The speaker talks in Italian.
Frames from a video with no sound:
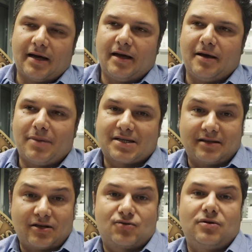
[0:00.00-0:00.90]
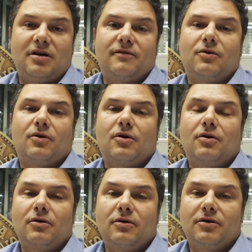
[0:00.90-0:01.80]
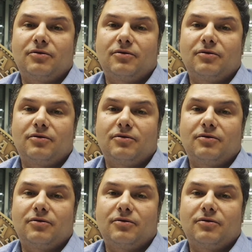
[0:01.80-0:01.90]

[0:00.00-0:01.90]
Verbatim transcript: eh, basata sul lavoro,